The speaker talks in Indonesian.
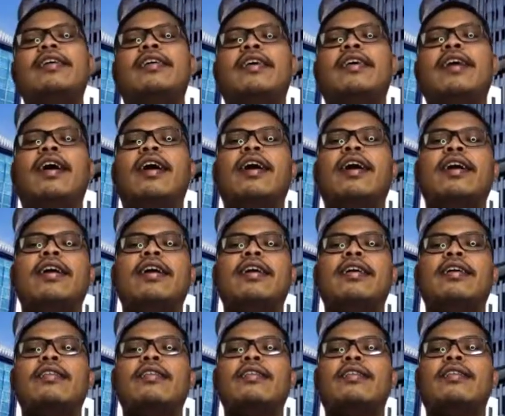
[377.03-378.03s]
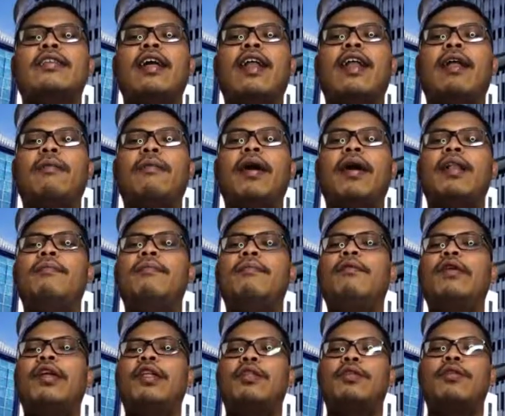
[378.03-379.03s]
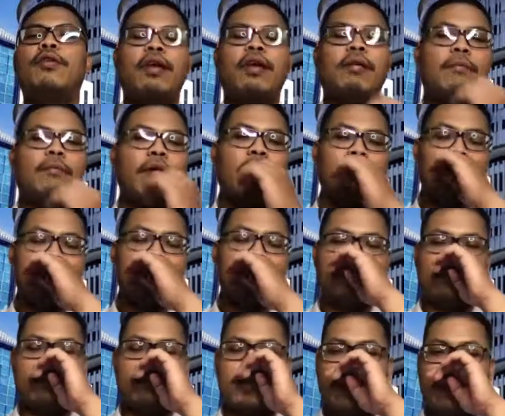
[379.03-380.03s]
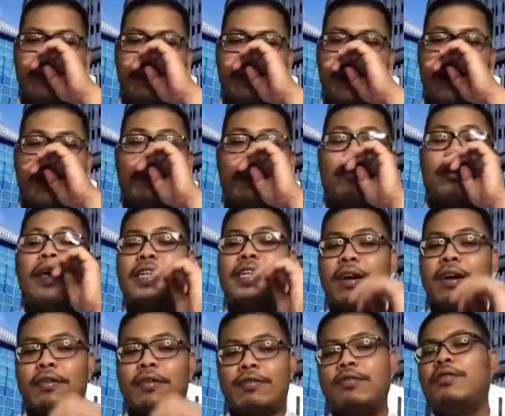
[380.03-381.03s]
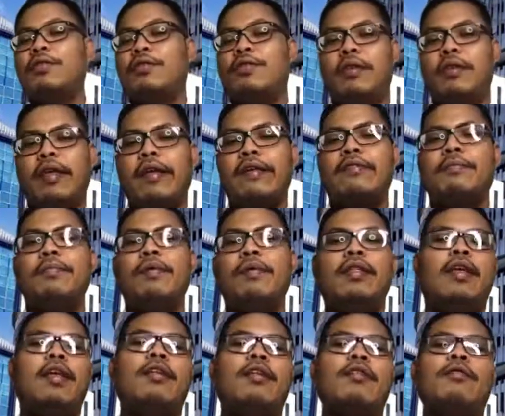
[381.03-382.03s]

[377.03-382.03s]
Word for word: uh, dalam hal monitoring biodiversity di Indonesia contohnya seperti